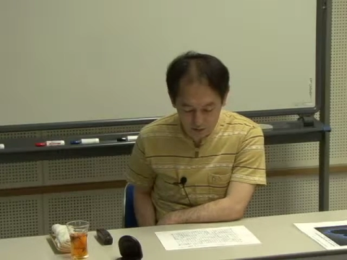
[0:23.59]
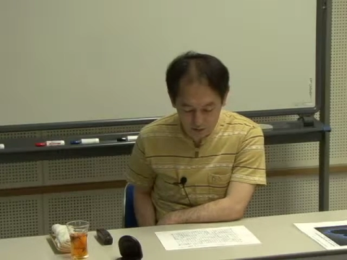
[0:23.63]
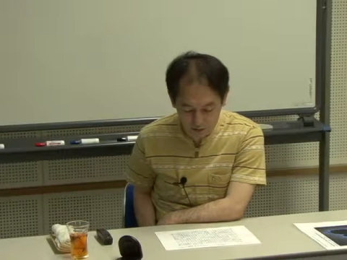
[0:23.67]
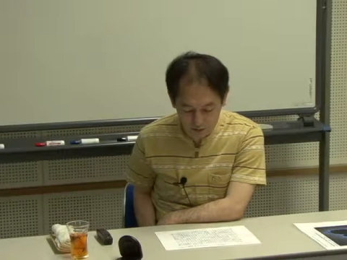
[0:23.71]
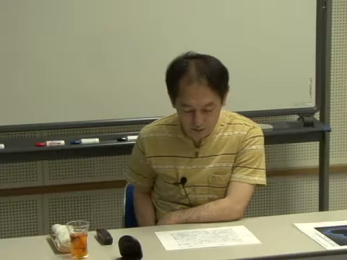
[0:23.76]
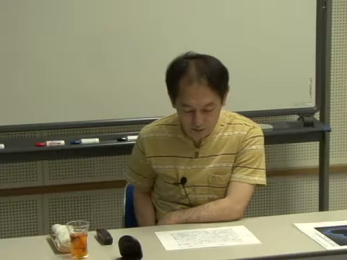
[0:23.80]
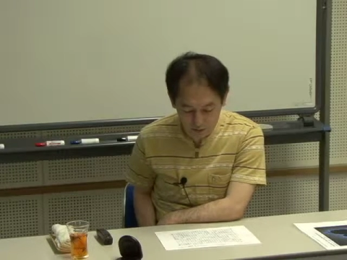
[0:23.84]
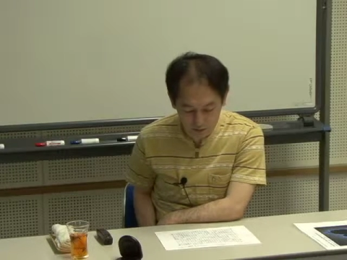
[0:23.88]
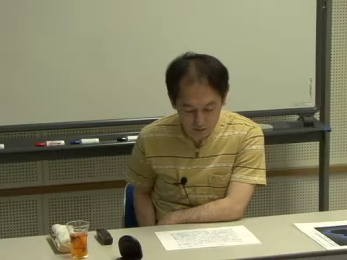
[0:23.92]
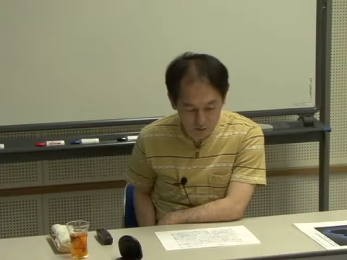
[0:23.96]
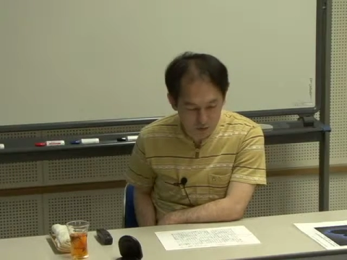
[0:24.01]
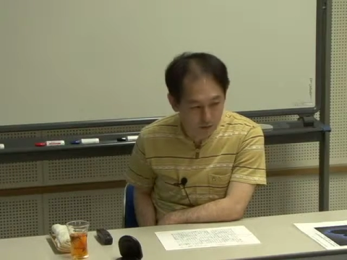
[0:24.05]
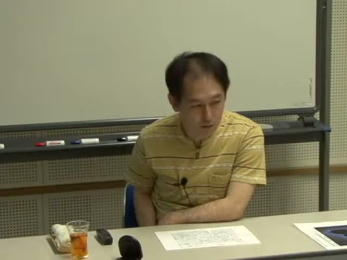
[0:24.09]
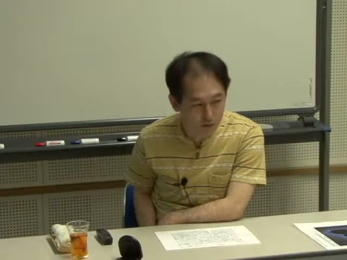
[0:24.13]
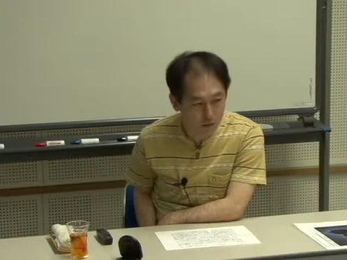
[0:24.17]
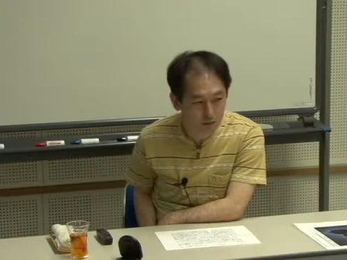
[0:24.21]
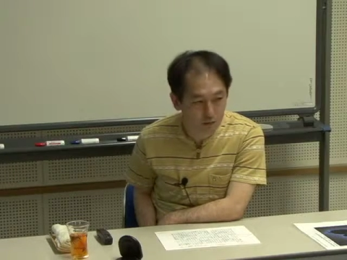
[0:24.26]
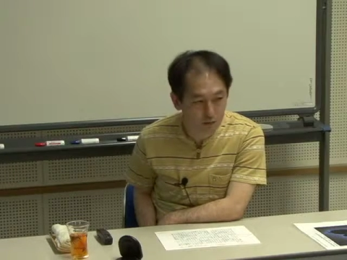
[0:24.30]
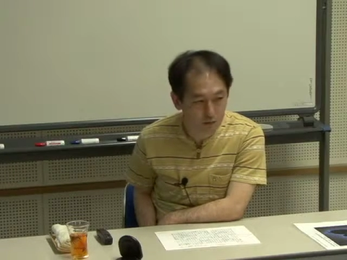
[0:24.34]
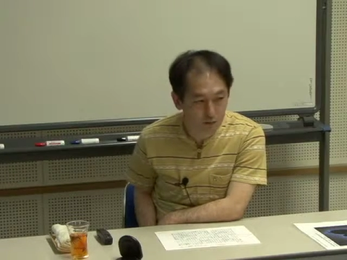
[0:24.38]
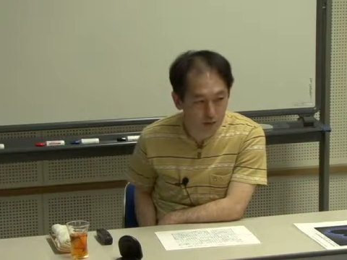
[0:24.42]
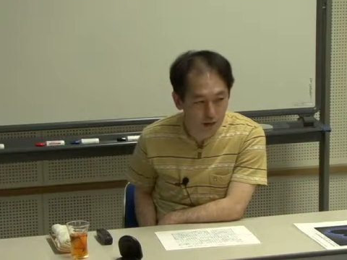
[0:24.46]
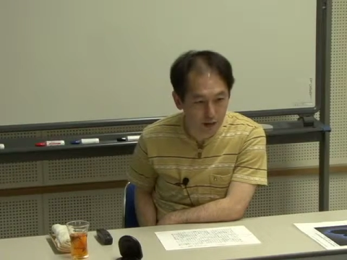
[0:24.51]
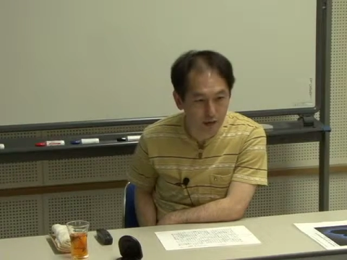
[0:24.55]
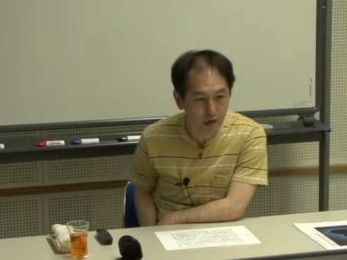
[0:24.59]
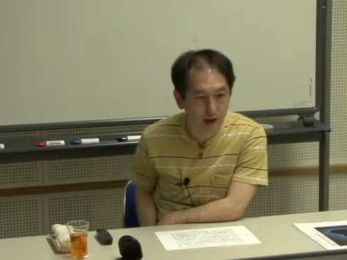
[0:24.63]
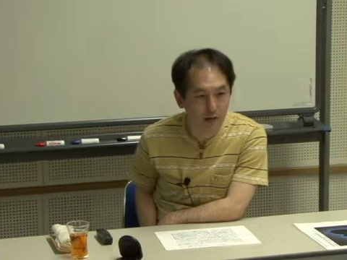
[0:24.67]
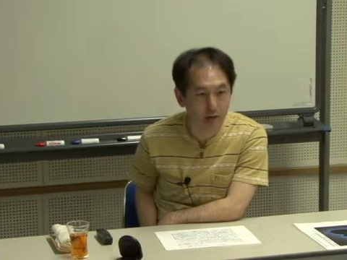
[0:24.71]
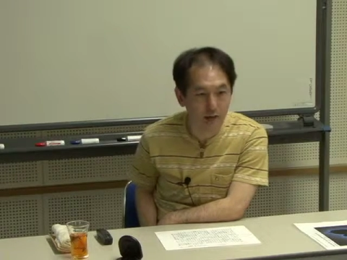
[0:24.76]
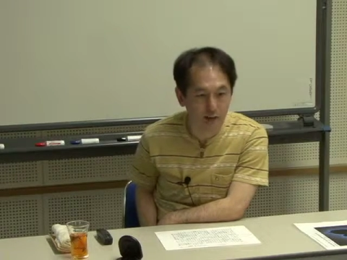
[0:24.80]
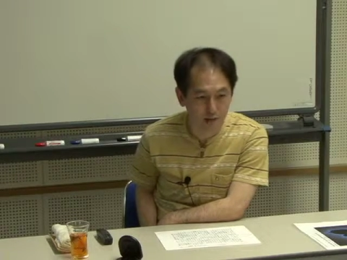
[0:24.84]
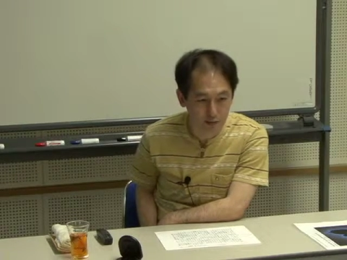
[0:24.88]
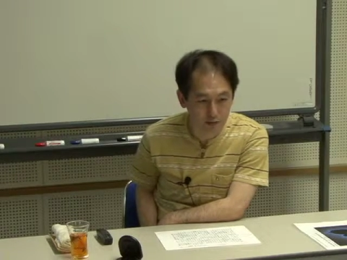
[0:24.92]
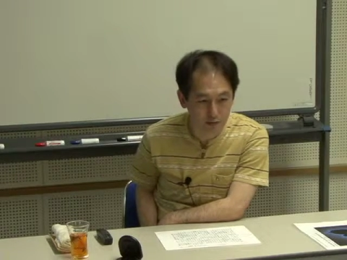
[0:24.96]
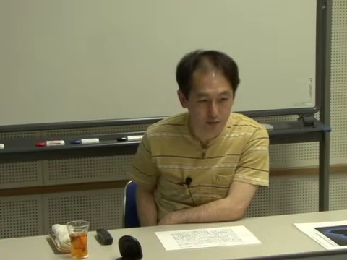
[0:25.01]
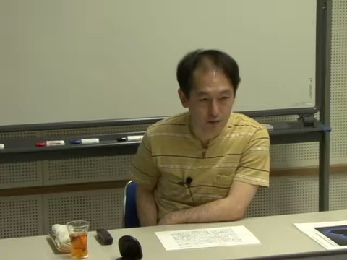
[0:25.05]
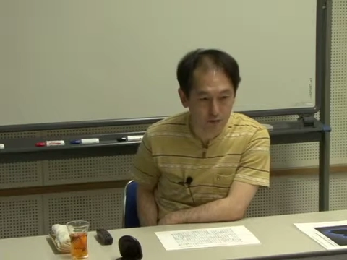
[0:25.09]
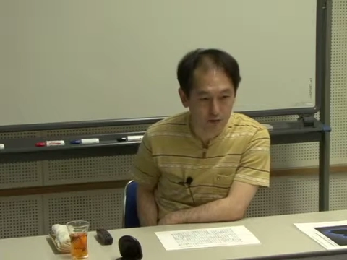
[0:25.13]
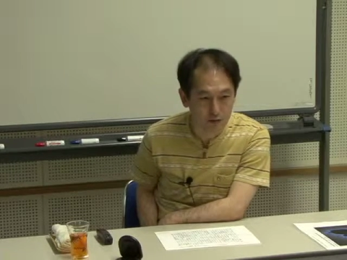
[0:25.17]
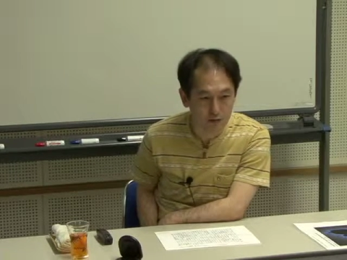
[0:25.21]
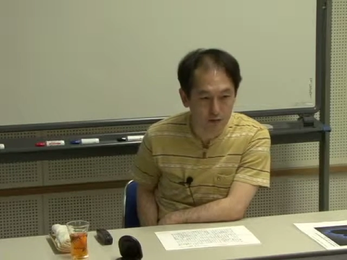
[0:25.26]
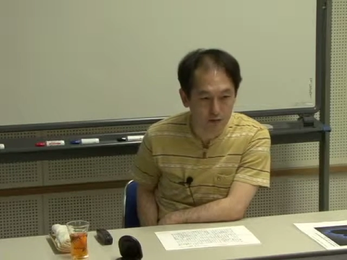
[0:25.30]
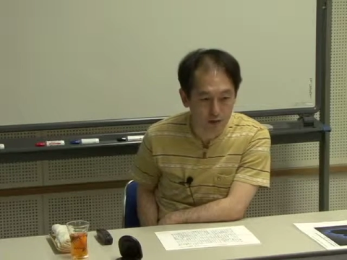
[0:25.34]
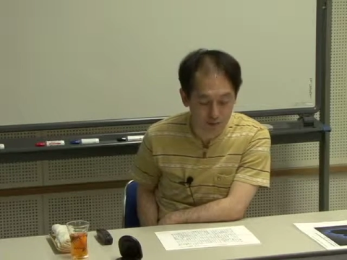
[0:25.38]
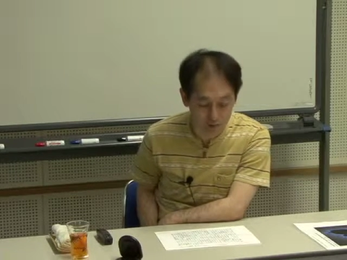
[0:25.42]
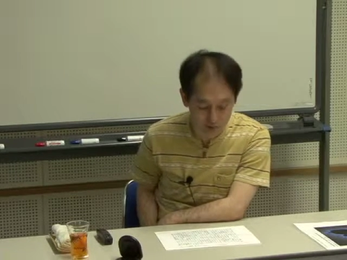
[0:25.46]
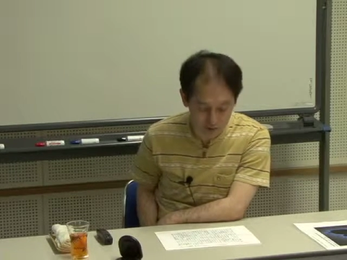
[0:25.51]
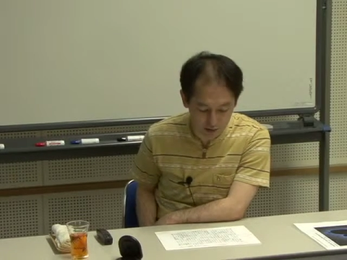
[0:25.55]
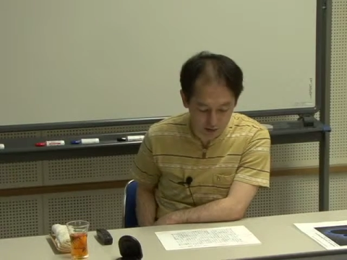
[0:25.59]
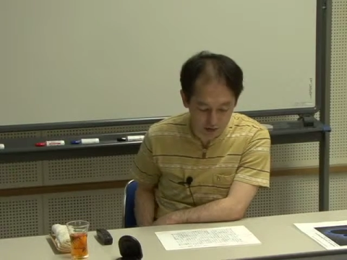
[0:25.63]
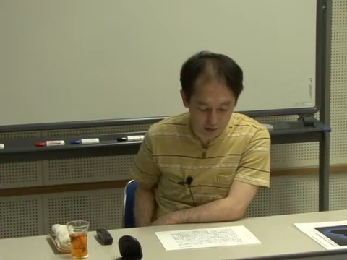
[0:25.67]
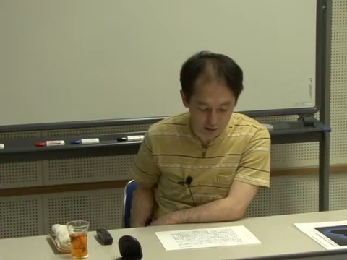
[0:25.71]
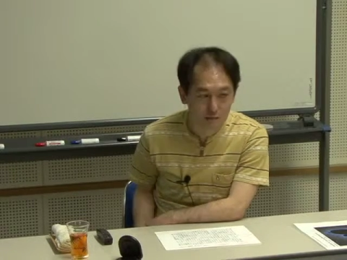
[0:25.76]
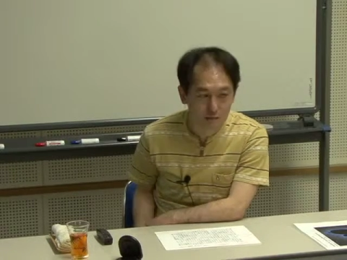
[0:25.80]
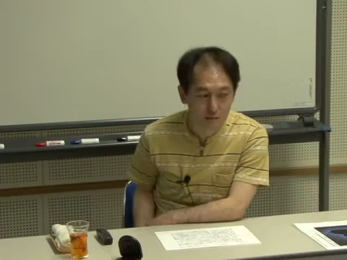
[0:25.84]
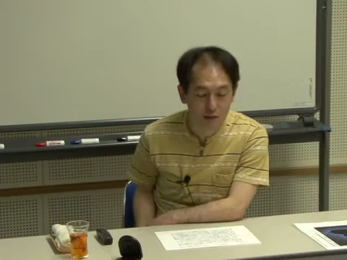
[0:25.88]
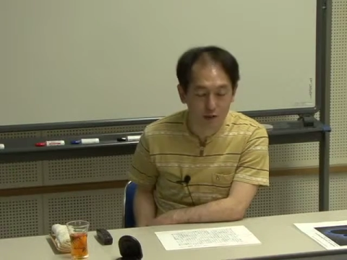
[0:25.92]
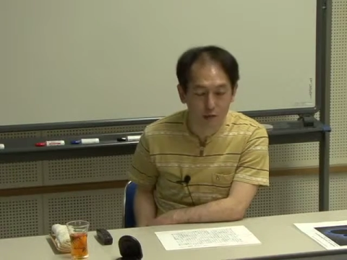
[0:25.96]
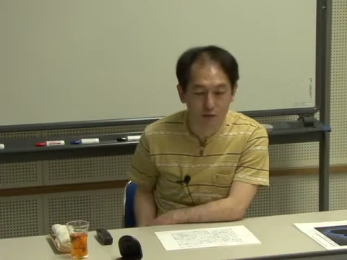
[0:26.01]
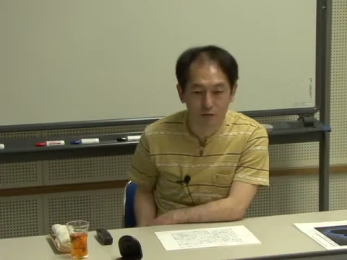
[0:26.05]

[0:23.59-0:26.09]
あのちゃんとわからないといけませんので、